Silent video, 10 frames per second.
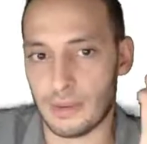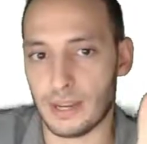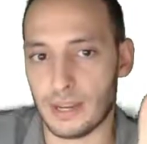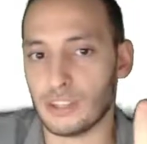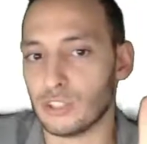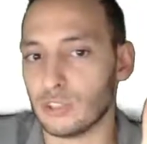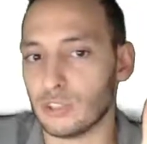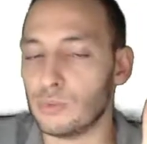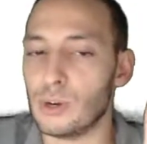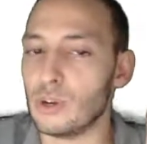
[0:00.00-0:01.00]
Imaginaos que estos
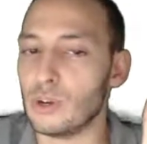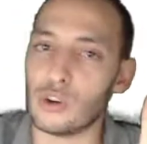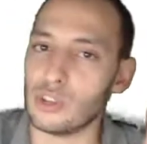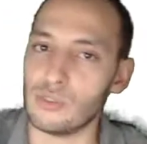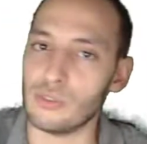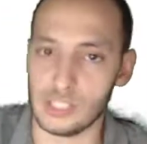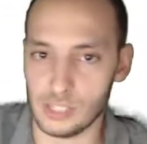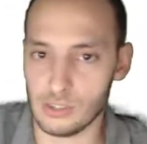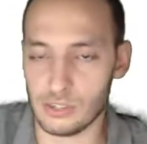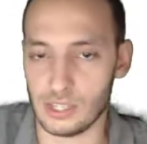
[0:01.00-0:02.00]
números los coge de un
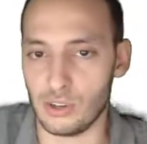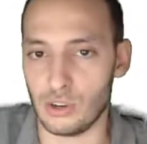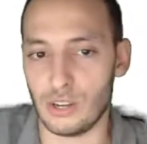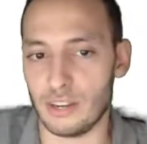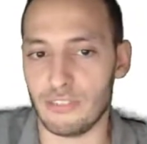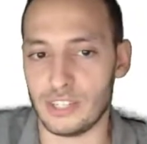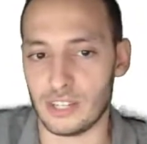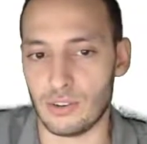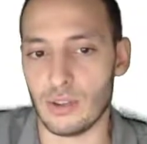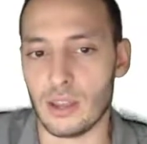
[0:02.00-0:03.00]
fichero y no lo lee el
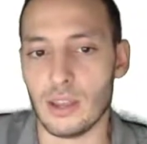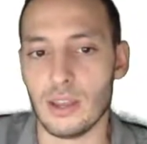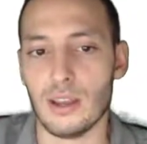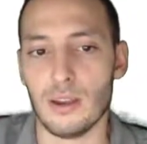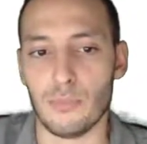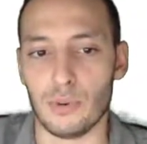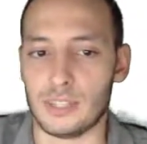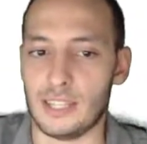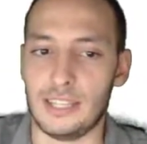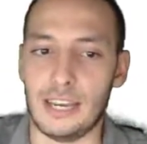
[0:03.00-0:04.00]
fichero.
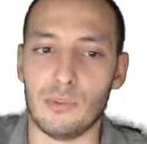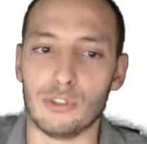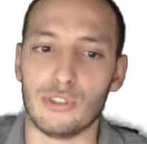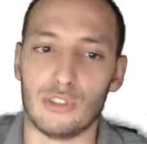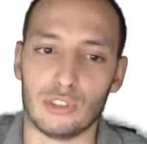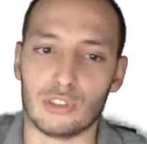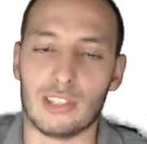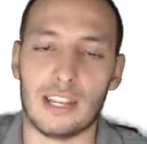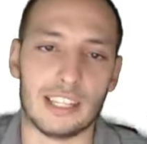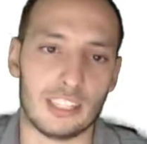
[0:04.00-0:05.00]
Pues tendríamos dos
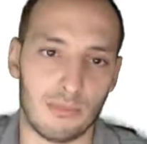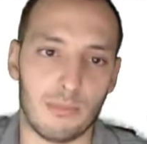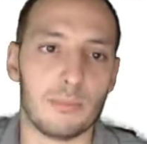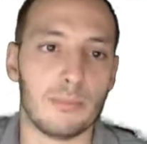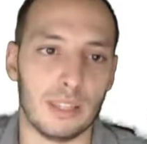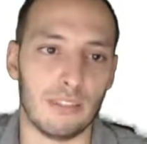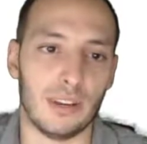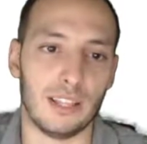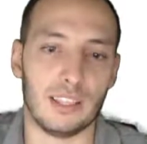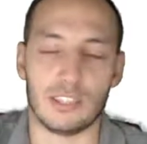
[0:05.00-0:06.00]
catch
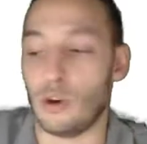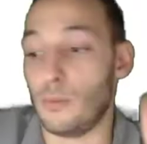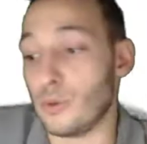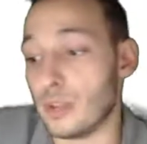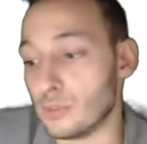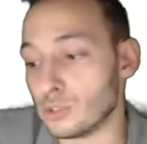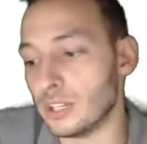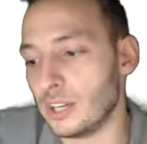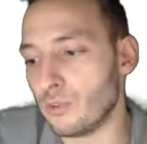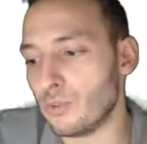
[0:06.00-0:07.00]
diferentes. O podríamos
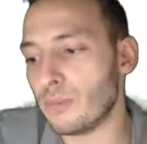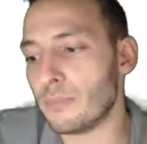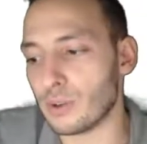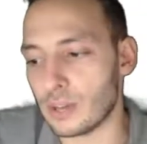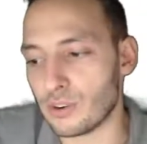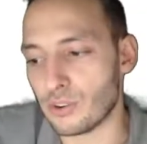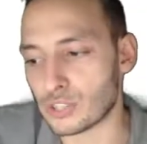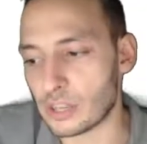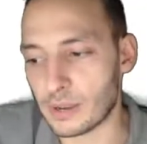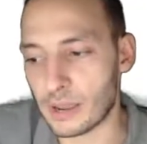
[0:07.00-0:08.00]
tener uno, pero claro, no
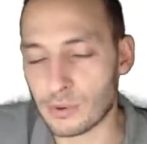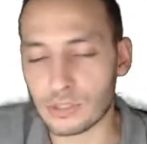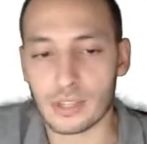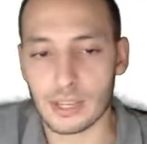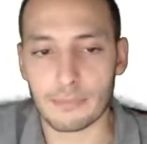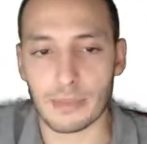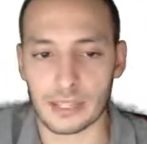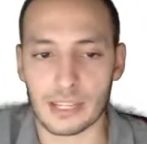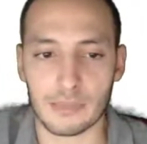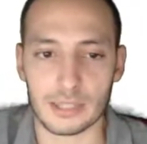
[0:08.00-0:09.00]
sabríamos qué,
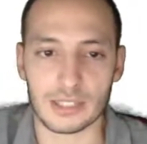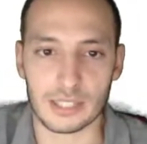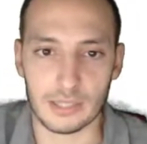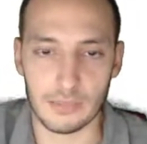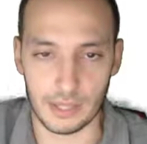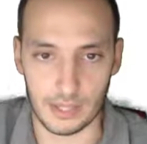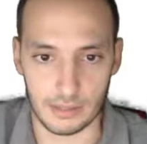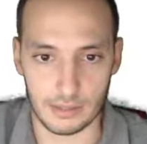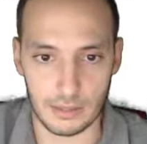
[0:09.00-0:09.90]
qué exactamente.